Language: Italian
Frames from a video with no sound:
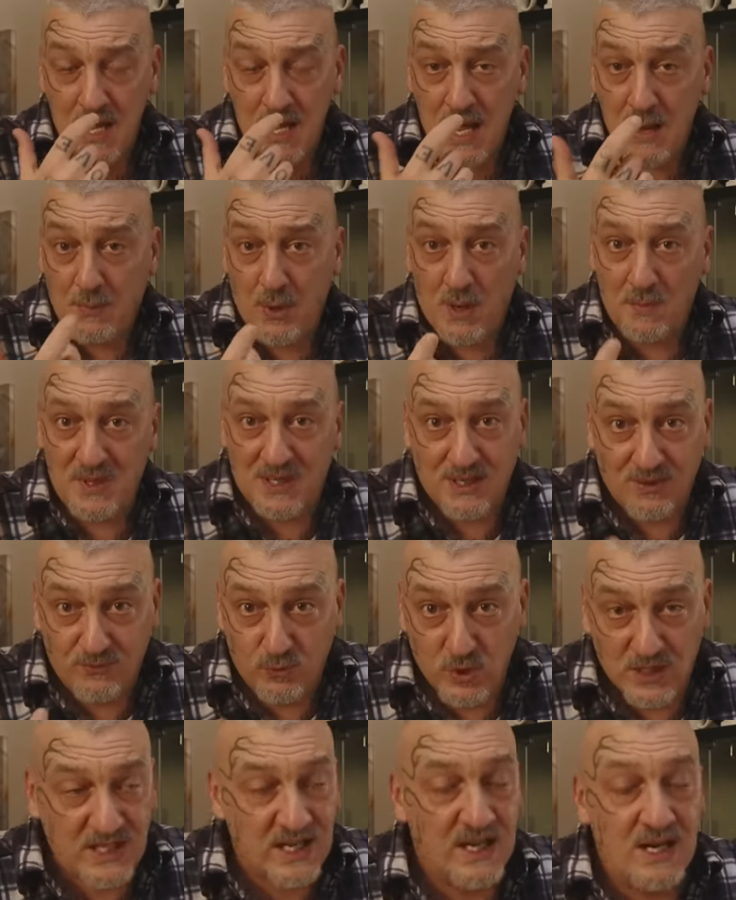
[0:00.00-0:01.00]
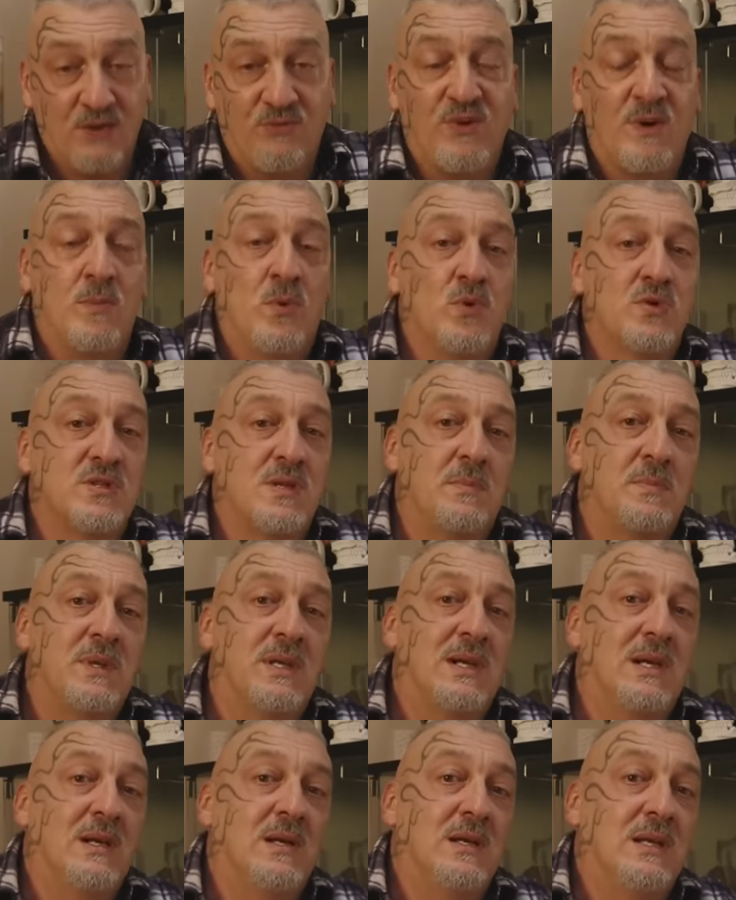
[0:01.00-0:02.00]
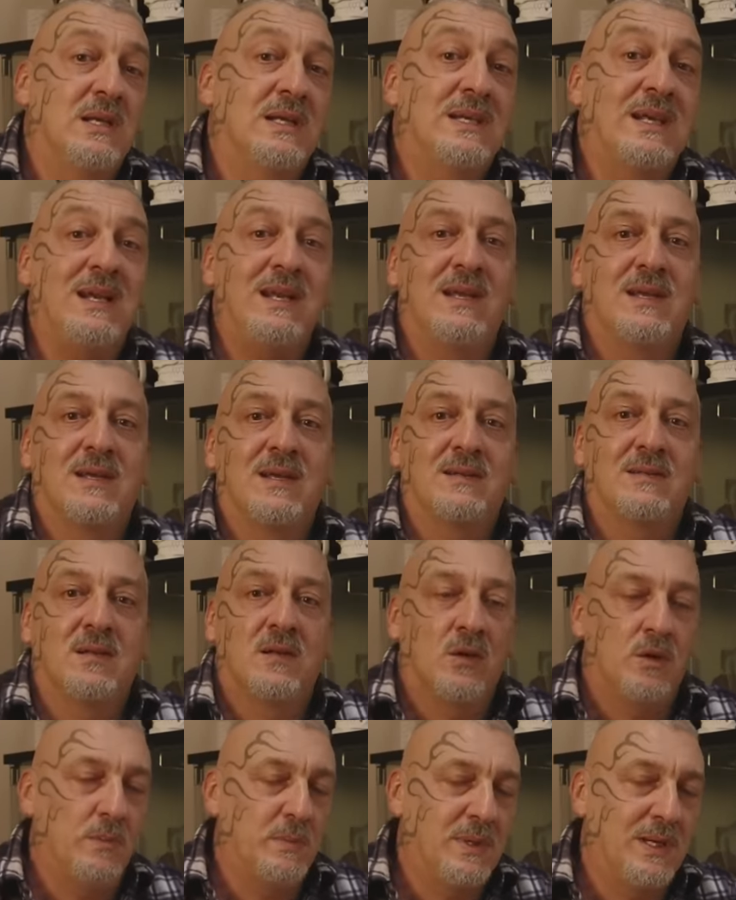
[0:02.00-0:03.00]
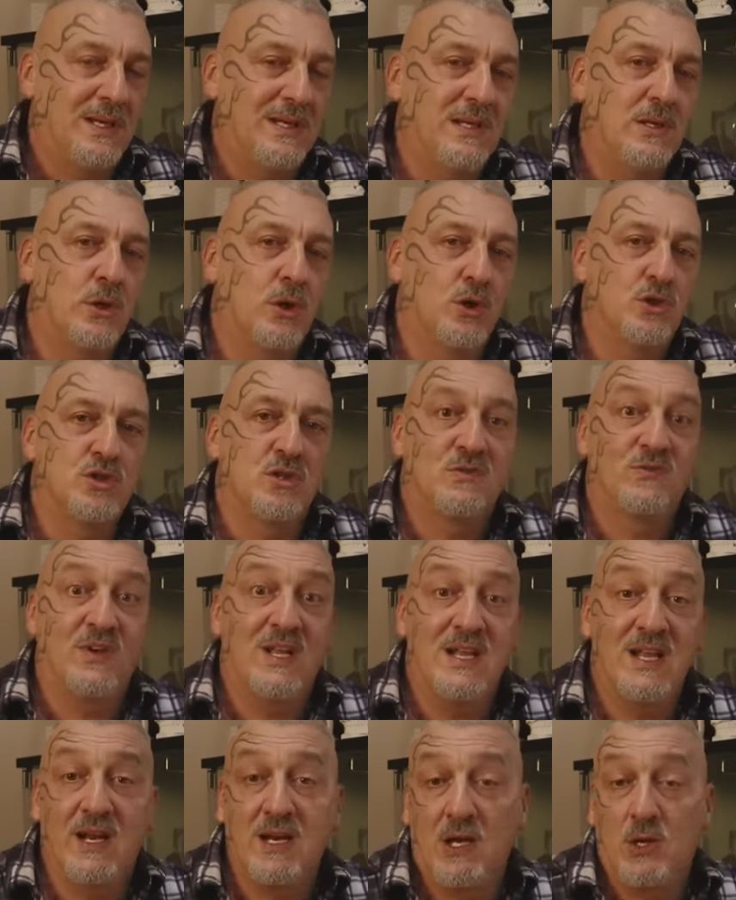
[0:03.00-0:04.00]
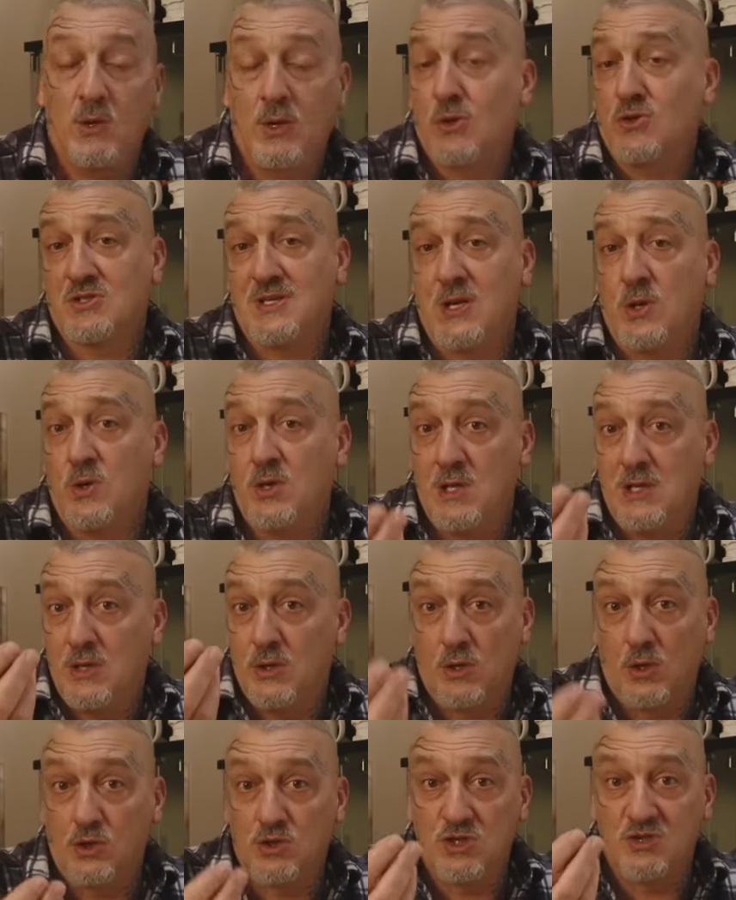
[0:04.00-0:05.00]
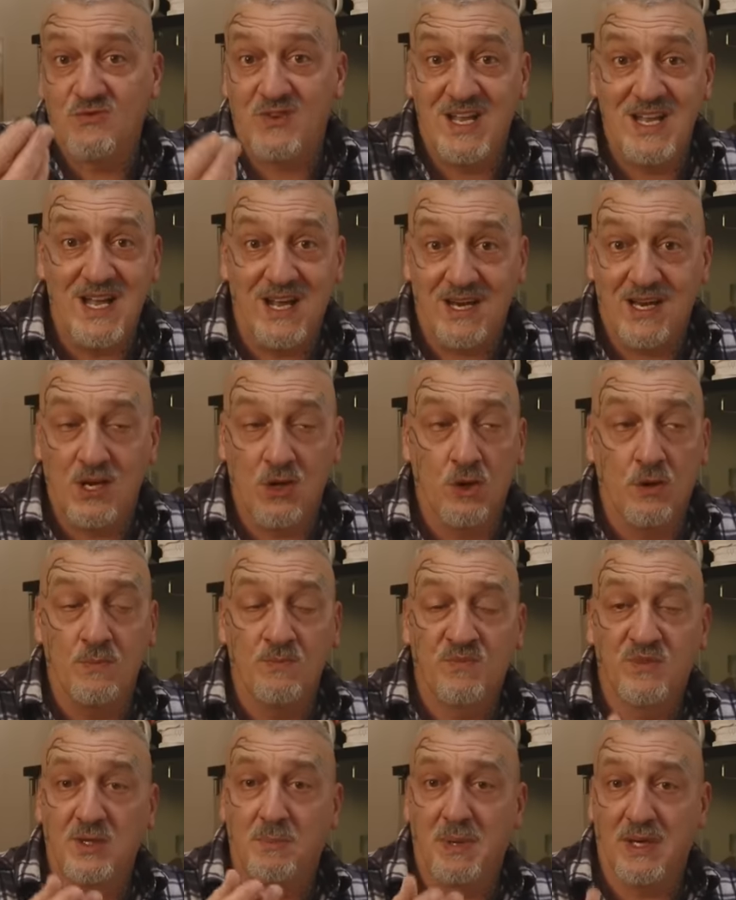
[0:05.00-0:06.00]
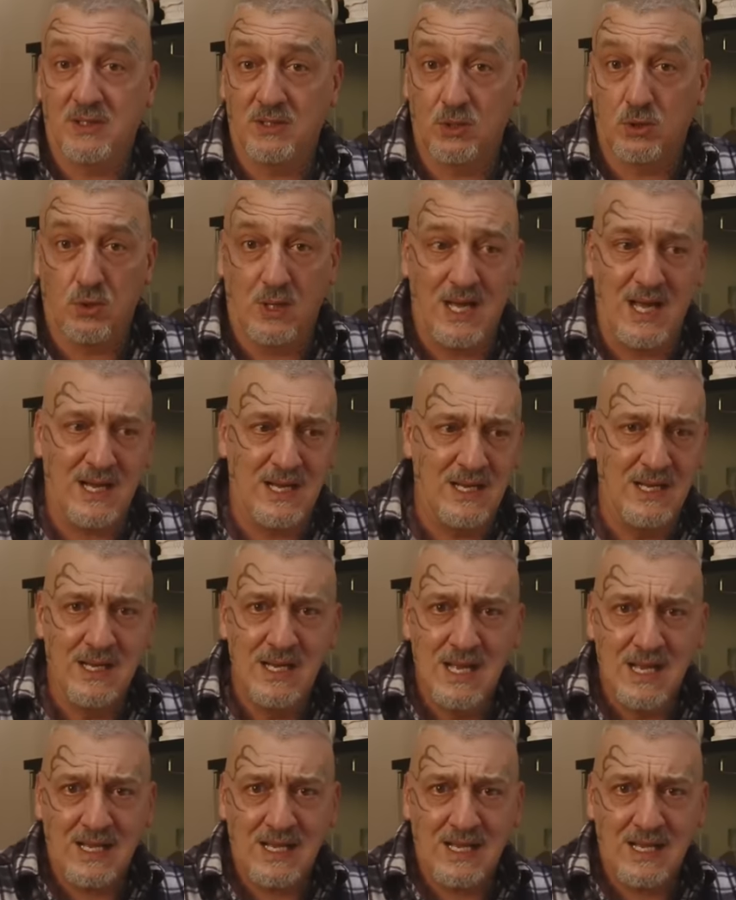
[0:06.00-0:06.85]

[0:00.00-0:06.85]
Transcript: E poi perché Vulcane è famosa per eh, i cricket, no? per gli orologi svegliarino. E cosa hanno gli orologi svegliarino di particolare?